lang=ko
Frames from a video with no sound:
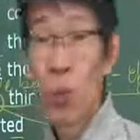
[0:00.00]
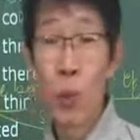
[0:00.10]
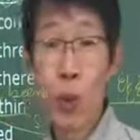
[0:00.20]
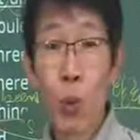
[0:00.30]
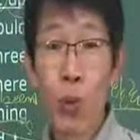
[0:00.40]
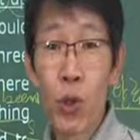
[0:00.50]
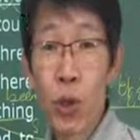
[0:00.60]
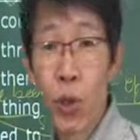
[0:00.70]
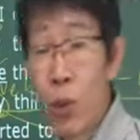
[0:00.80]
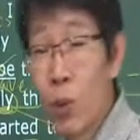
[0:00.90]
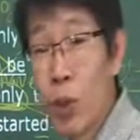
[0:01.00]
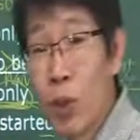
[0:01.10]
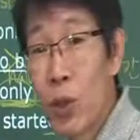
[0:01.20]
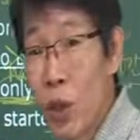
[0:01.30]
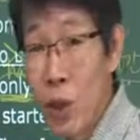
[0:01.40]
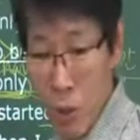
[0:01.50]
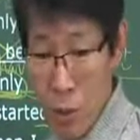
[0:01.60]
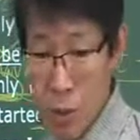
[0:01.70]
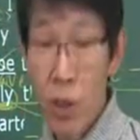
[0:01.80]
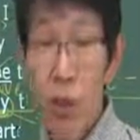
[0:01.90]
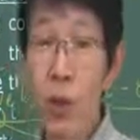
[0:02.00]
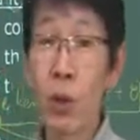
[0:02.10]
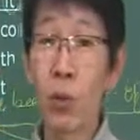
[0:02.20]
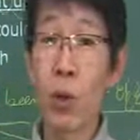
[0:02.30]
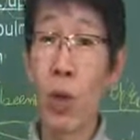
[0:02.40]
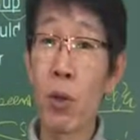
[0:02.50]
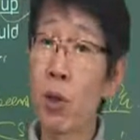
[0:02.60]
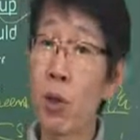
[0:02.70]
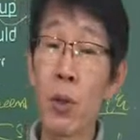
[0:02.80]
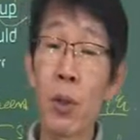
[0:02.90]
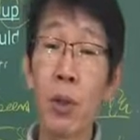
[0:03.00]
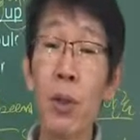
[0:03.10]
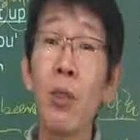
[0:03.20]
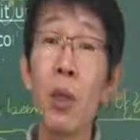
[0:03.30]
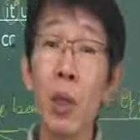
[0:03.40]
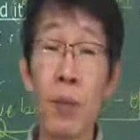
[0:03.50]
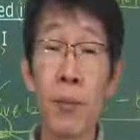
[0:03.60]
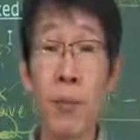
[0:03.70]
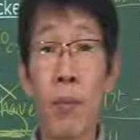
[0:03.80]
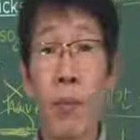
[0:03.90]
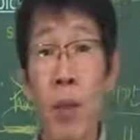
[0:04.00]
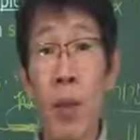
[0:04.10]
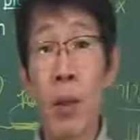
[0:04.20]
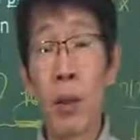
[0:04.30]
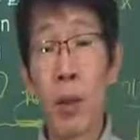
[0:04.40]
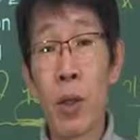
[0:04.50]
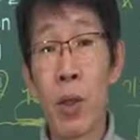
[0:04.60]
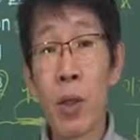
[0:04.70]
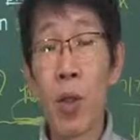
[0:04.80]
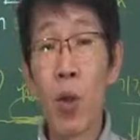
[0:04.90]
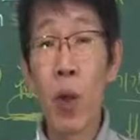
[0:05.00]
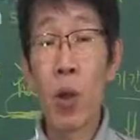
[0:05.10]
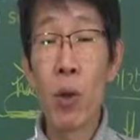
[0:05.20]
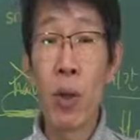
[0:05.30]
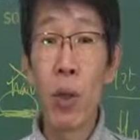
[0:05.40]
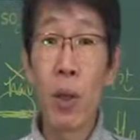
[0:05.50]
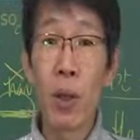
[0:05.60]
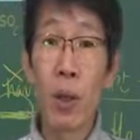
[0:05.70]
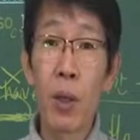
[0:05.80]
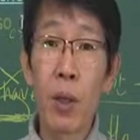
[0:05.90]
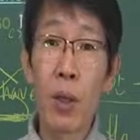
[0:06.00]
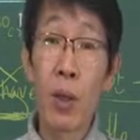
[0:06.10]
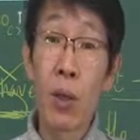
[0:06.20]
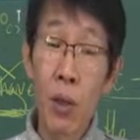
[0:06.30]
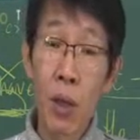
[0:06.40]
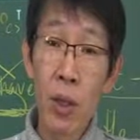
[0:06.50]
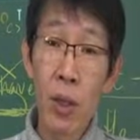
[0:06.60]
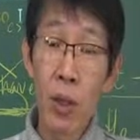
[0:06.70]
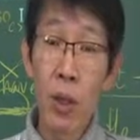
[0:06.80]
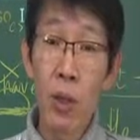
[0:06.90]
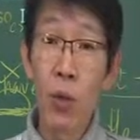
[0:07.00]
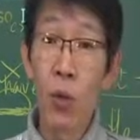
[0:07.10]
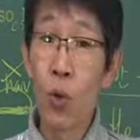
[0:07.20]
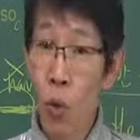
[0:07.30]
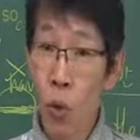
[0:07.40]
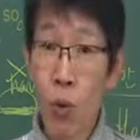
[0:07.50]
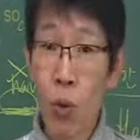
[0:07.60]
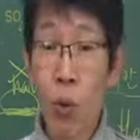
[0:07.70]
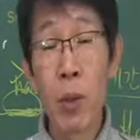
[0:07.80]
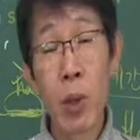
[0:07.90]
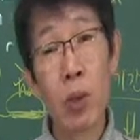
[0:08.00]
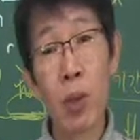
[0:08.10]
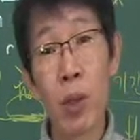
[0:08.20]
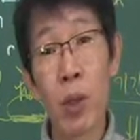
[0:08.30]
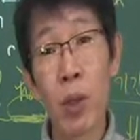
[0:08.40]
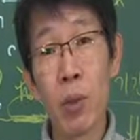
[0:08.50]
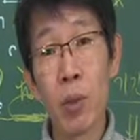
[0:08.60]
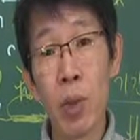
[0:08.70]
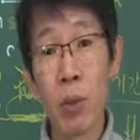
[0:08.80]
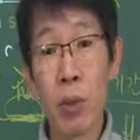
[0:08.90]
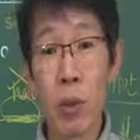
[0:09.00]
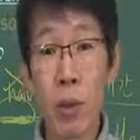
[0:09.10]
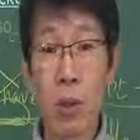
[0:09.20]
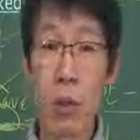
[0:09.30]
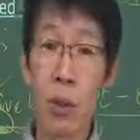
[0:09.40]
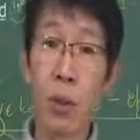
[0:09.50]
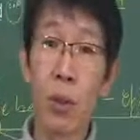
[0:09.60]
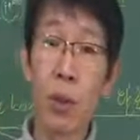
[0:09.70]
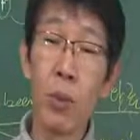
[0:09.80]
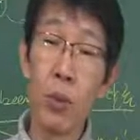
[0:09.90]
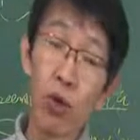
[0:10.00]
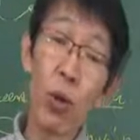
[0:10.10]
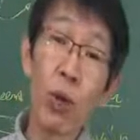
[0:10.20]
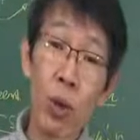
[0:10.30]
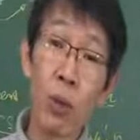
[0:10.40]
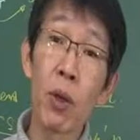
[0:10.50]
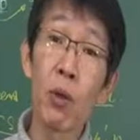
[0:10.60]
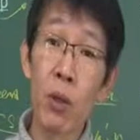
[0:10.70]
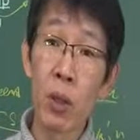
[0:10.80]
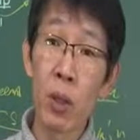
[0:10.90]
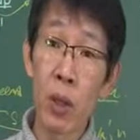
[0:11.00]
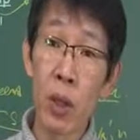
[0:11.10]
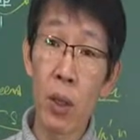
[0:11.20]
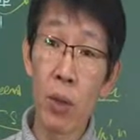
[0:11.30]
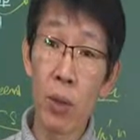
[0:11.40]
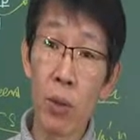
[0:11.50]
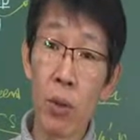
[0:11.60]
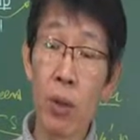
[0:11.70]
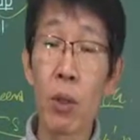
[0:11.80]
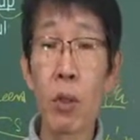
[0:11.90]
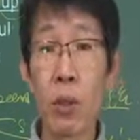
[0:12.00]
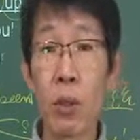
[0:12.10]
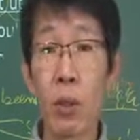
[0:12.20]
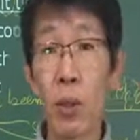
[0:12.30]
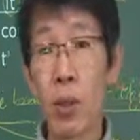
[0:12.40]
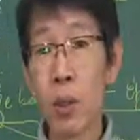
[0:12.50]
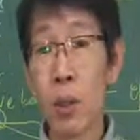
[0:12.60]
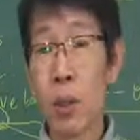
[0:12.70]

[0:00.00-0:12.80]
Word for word: 법에서본 적이 없는데 여러분 얘기할지 몰라요. 그렇지만 이거는 이미 현재 완료에 여러 가지 용법을 배울 때 이미 여러분들은 이미 중학교 때 배운 것들이다 하는 거예요. 그리고 그런 것들이